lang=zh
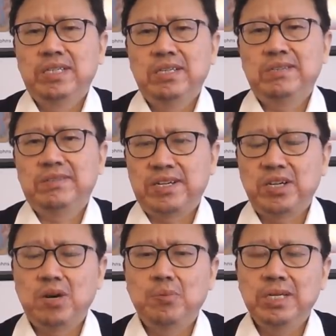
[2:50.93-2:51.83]
一直在
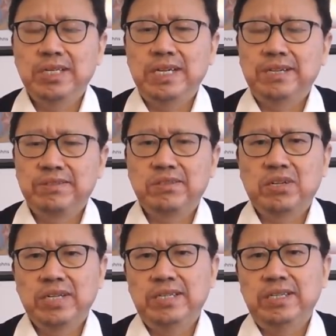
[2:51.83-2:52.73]
挑拨离间，制
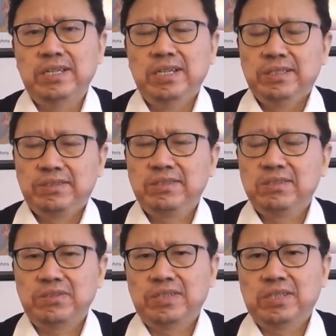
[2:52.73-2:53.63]
造内地，制
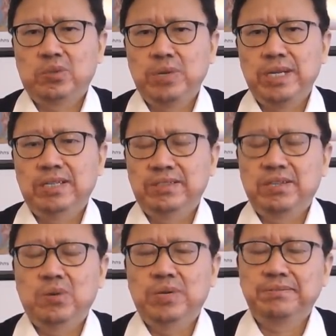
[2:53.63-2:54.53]
造这个对立和
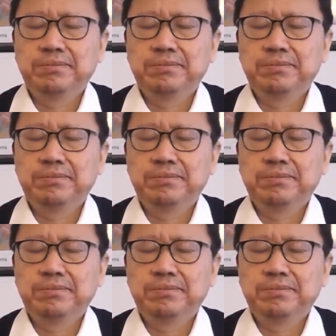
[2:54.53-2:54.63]
仇恨。